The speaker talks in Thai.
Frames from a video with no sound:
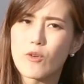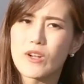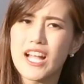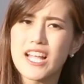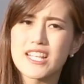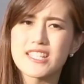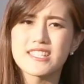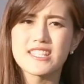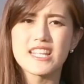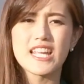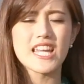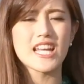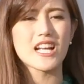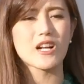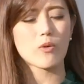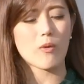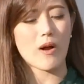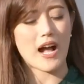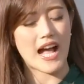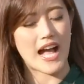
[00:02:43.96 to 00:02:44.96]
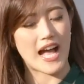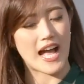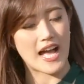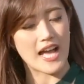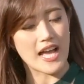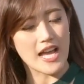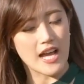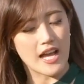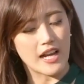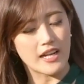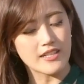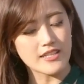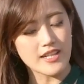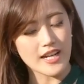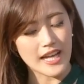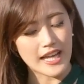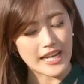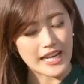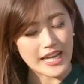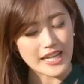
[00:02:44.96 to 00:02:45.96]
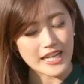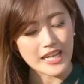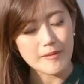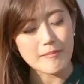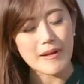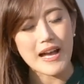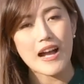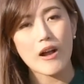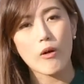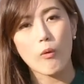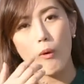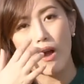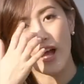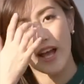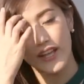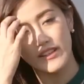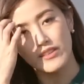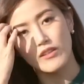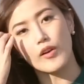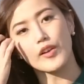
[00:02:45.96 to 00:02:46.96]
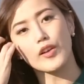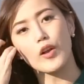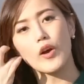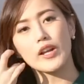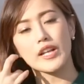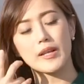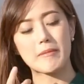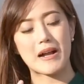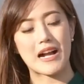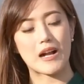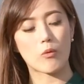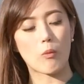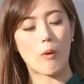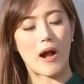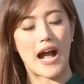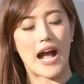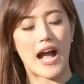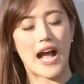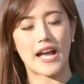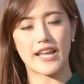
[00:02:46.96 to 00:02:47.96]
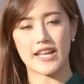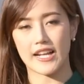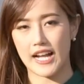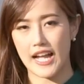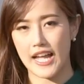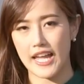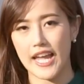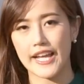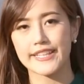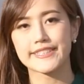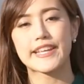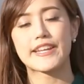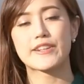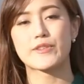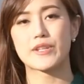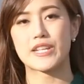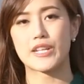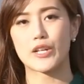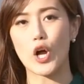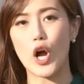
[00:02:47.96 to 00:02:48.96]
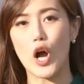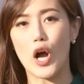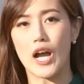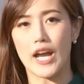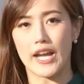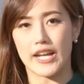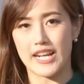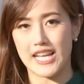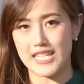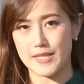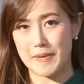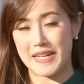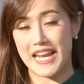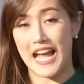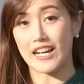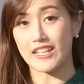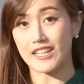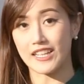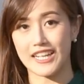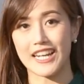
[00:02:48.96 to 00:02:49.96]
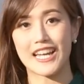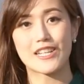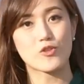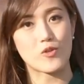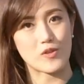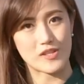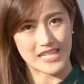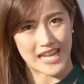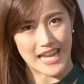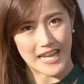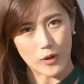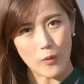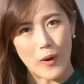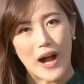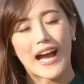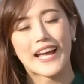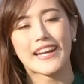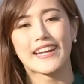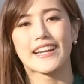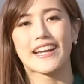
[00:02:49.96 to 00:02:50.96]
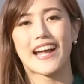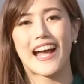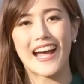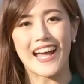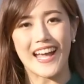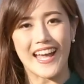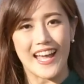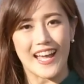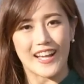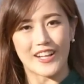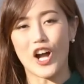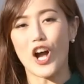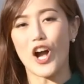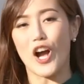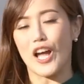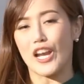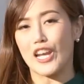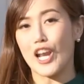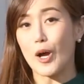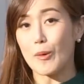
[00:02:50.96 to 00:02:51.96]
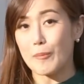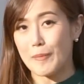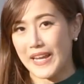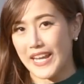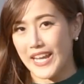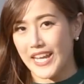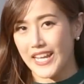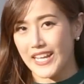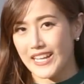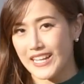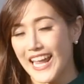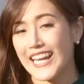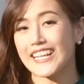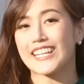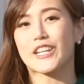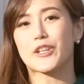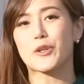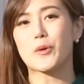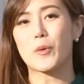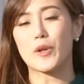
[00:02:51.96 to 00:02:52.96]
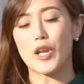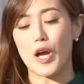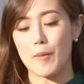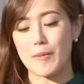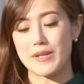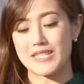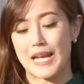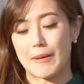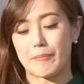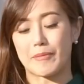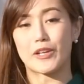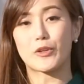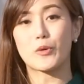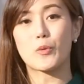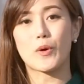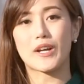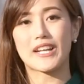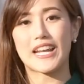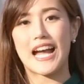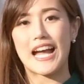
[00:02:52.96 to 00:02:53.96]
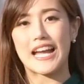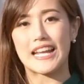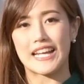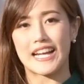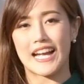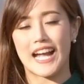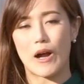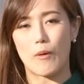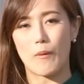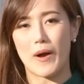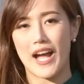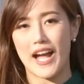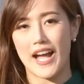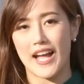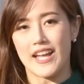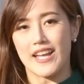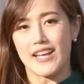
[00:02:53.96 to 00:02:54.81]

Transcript: โฟกัสดีกว่าเลือกอะไรได้มากกว่าต่อยอดได้มากกว่ายังไง XA3 ก็น่าจะเป็นทางเลือกที่น่าสนใจกว่านะคะก็ลองไปเล่นกันดูลองไปจับกันดูก็ได้นะคะว่า